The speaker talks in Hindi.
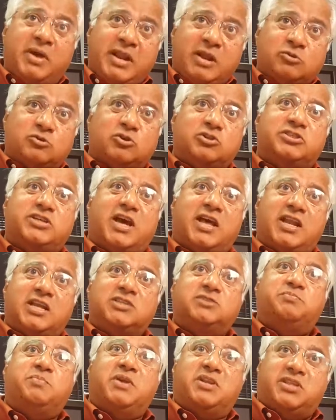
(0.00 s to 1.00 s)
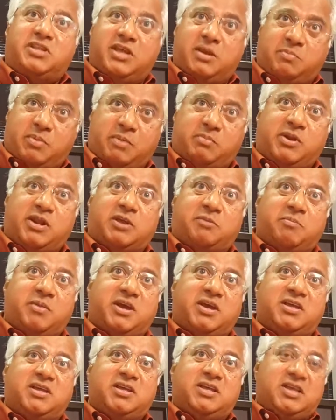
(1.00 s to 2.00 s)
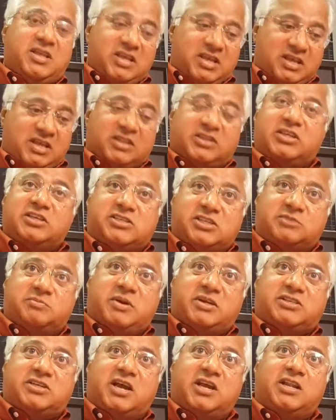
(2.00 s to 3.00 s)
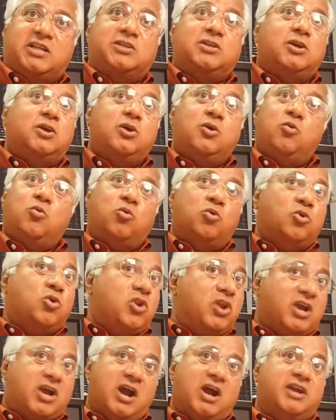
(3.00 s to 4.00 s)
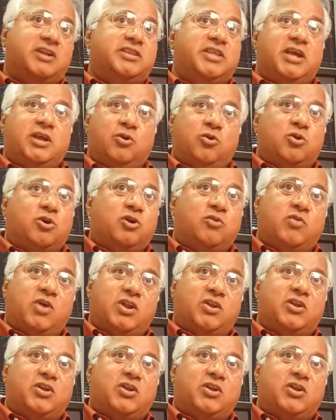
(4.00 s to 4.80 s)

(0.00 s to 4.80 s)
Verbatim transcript: मैंने उसको चैलेंज फिर दिया पब्लिक में दिस इज माई चैलेंज उन्होंने काट दिया लोकल